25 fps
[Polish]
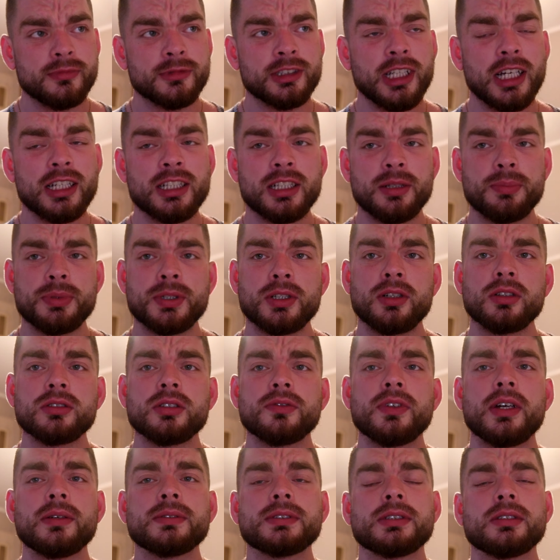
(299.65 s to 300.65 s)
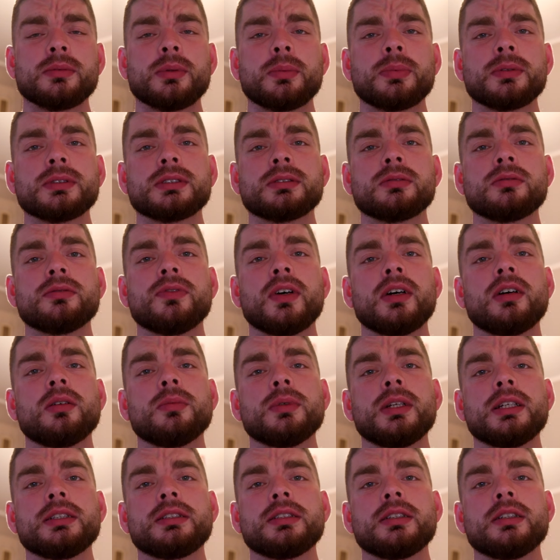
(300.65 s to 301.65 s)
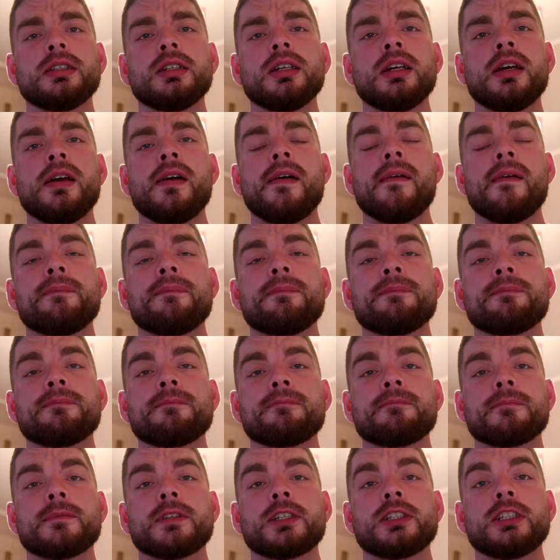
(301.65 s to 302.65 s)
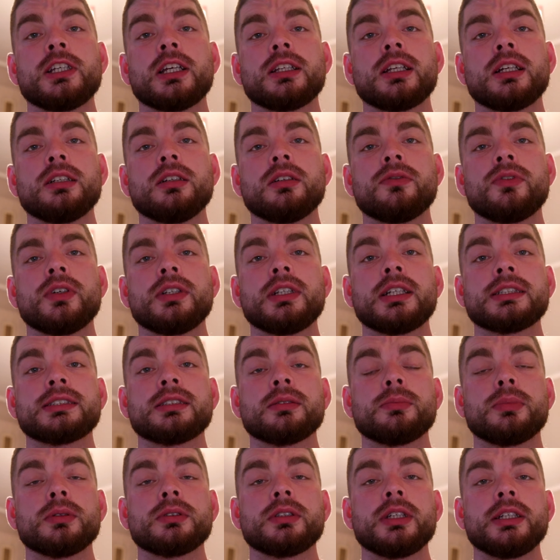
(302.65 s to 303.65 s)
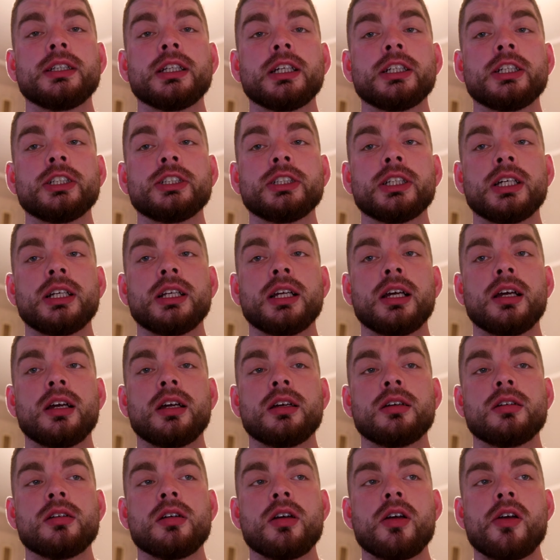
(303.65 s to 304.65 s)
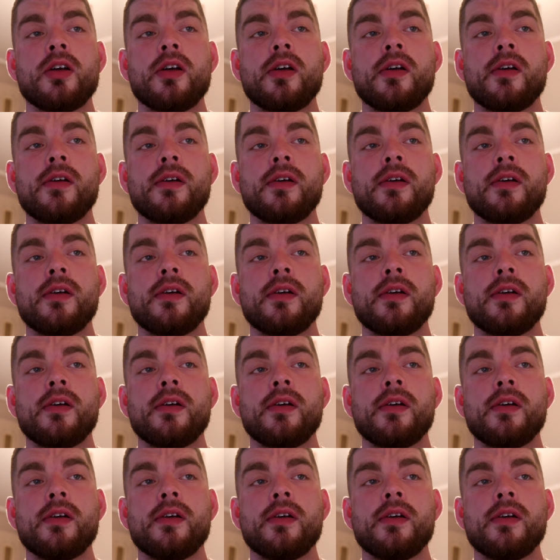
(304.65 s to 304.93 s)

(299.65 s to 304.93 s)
Także przygotowałem sobie po prostu dwa omlety Mm, śniadaniowe na sobotę i na niedzielę, e,